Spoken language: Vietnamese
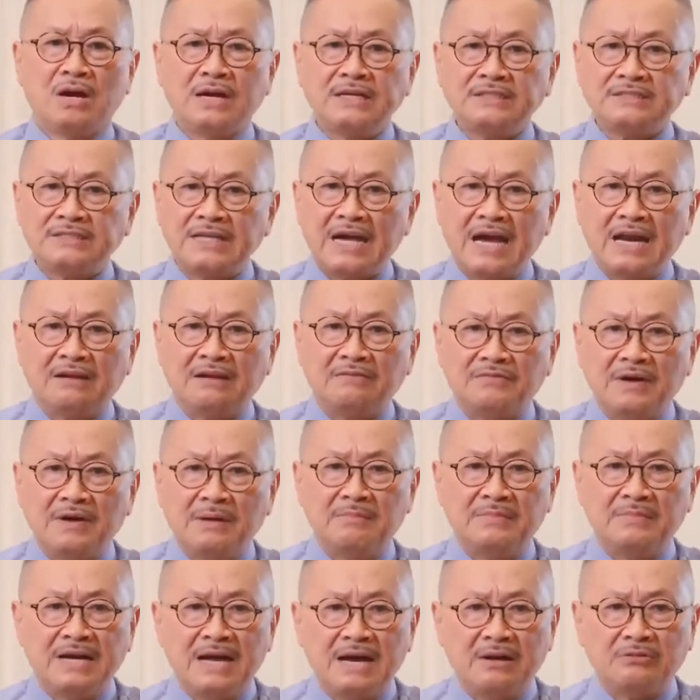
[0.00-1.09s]
cái sản
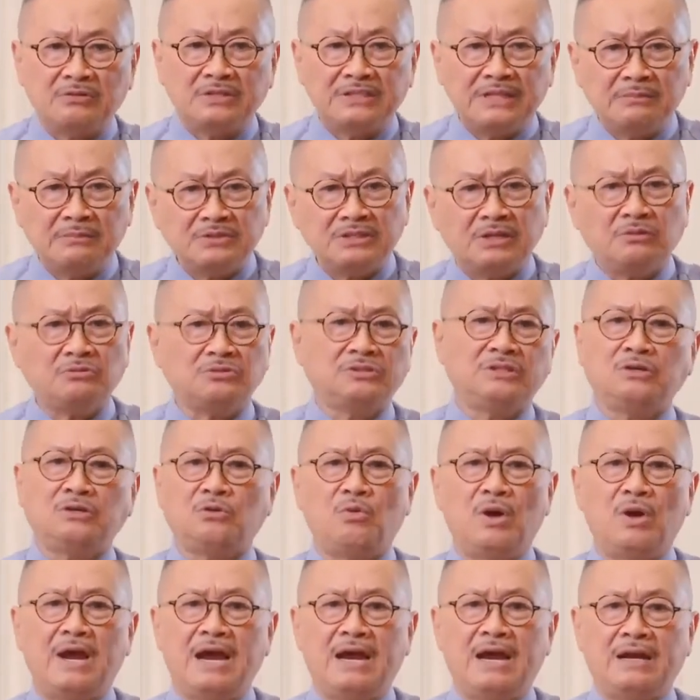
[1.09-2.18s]
phẩm nào chăm sóc sức
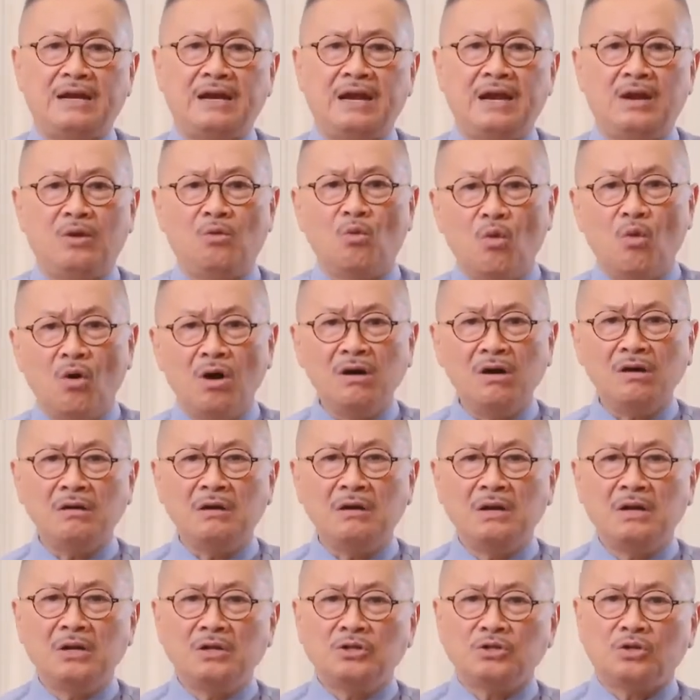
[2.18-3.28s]
khỏe để uống
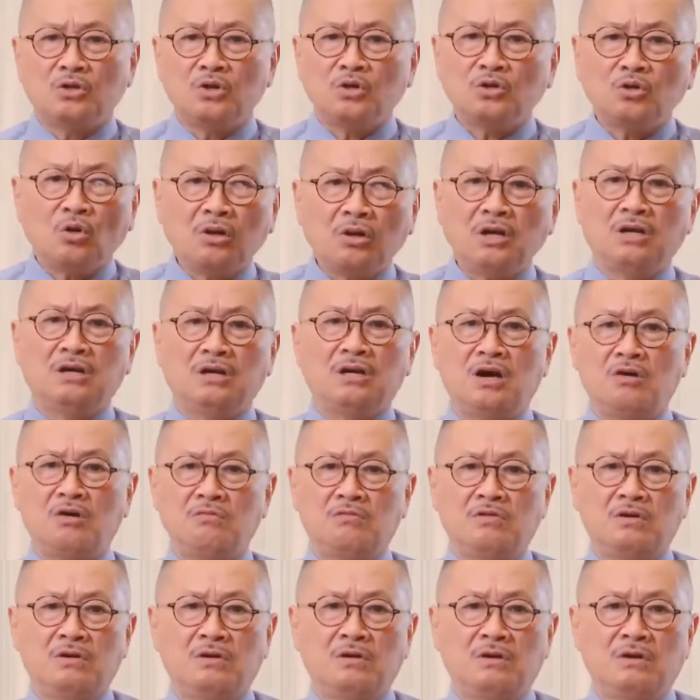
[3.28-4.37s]
cho nó tốt hơn
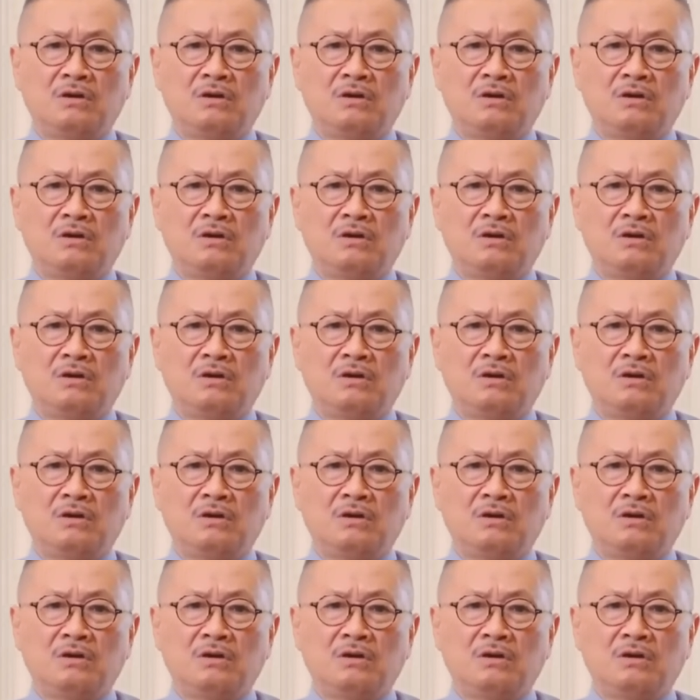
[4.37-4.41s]
không